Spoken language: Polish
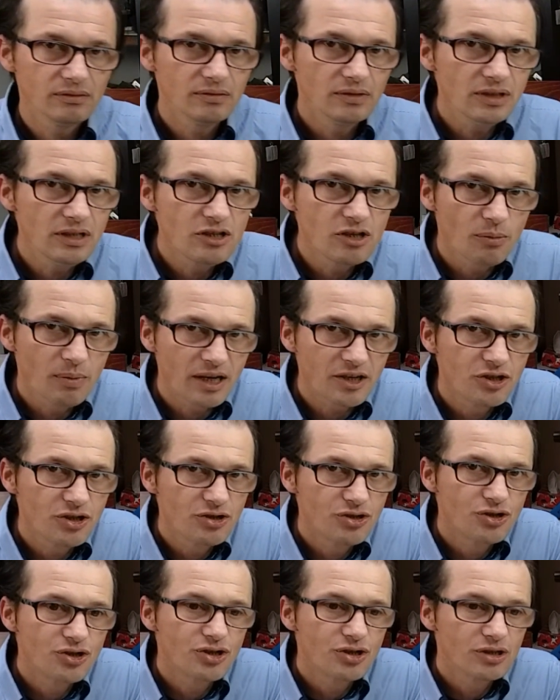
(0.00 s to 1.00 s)
i
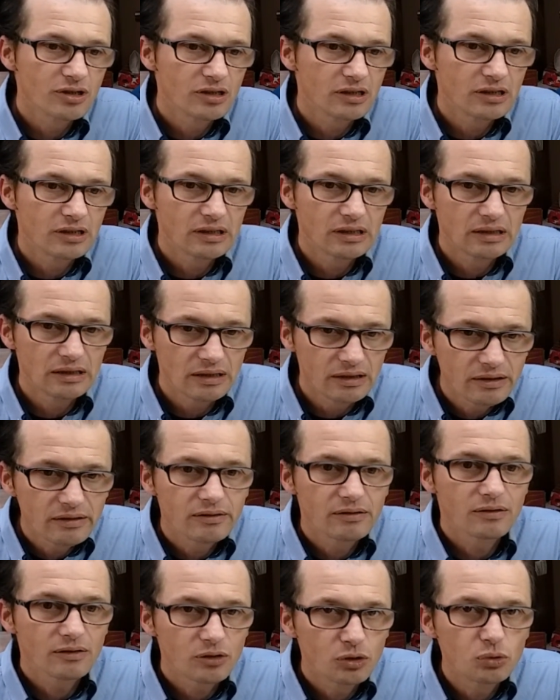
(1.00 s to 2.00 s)
zobaczyć, czy
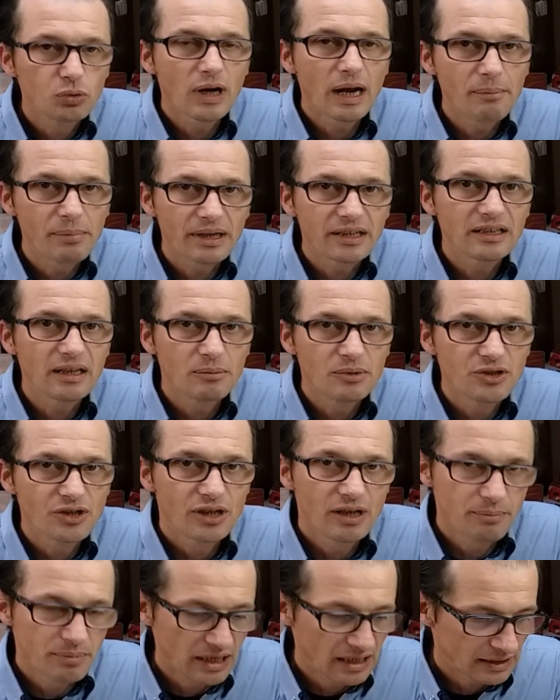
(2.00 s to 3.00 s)
która partia będzie
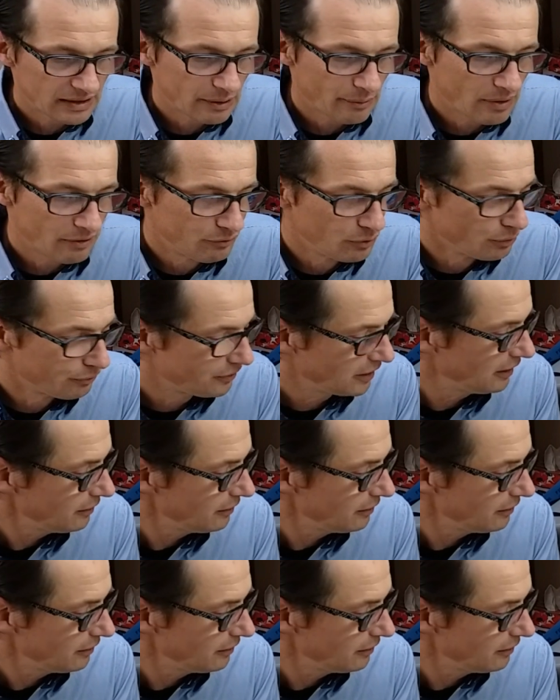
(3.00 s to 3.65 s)
lepiej latała w lufie.